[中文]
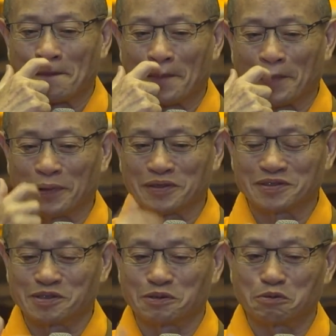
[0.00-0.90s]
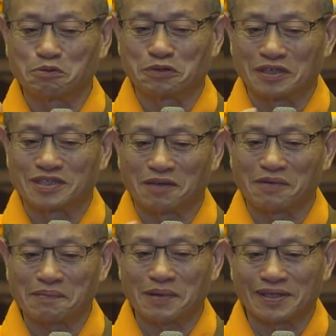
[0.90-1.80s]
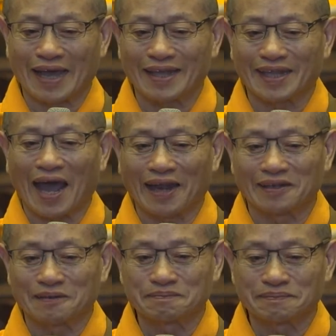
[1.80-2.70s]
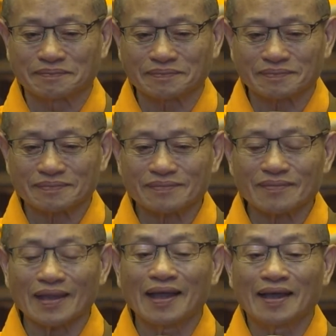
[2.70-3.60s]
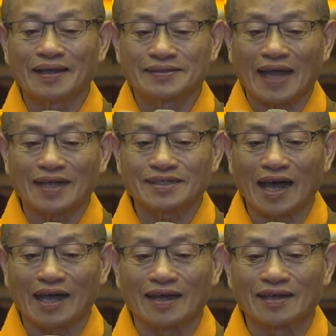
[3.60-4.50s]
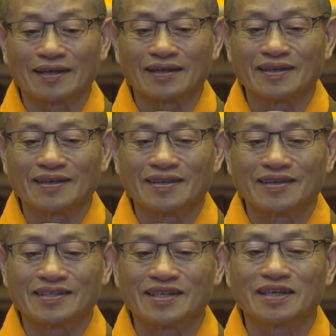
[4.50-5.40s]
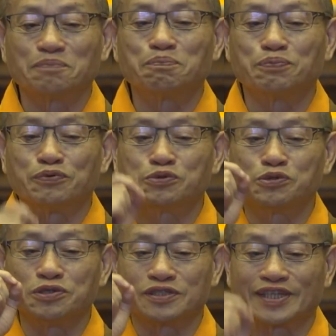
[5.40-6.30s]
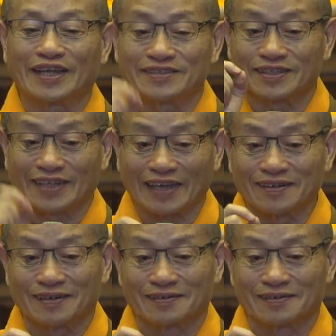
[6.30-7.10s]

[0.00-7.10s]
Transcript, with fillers: 我就物理这方面来谈，当下是个不具点的点。